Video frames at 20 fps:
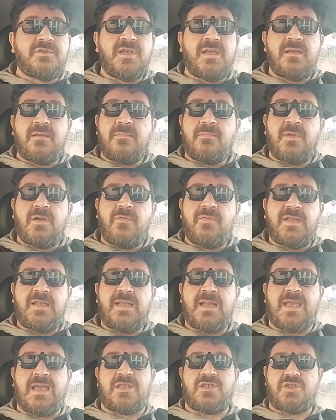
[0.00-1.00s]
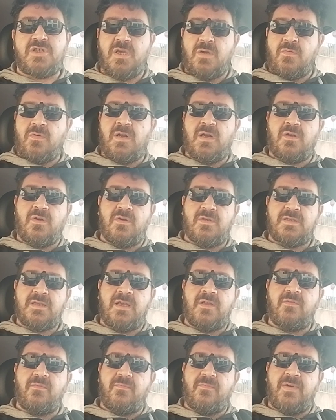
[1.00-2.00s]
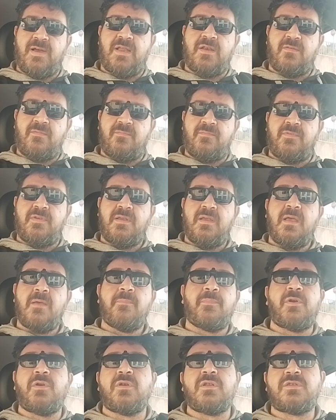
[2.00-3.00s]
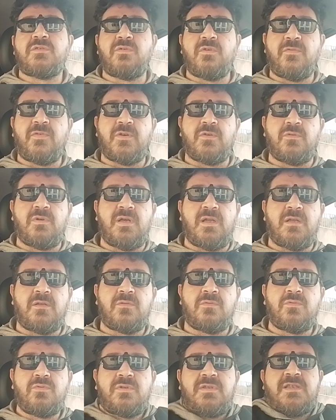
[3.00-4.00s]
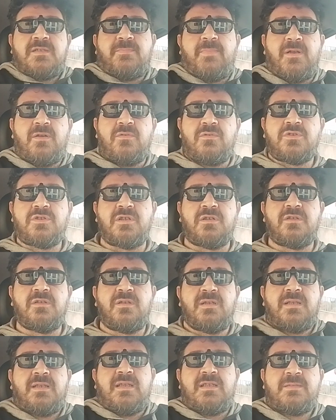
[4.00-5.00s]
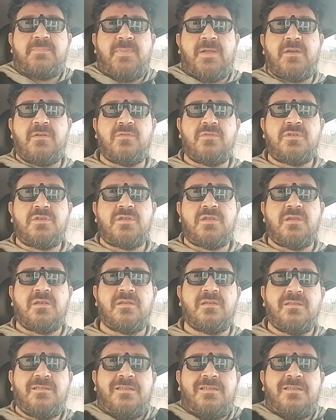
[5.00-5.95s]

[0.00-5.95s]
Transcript: Cioè, ma lo vedete che c'è qualcosa che non va? Non... Però nessuno fa nulla, tutte spallucce, continuate le spallucce.